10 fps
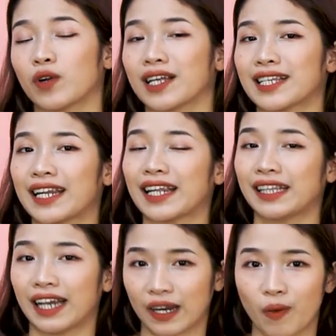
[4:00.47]
collagen
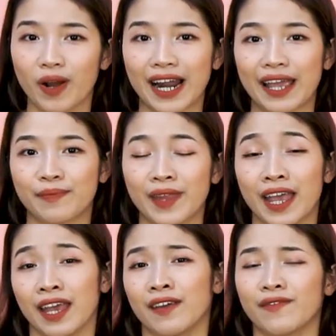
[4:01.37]
đến từ Hàn Quốc này.
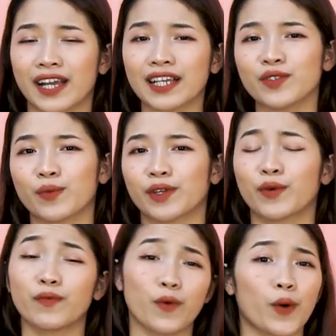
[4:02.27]
Về cách dùng thì
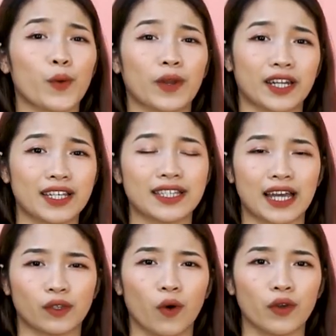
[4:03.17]
cũng vô cùng là đơn
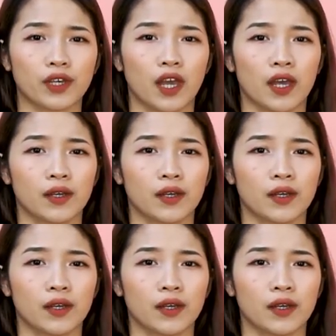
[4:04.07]
giản thôi.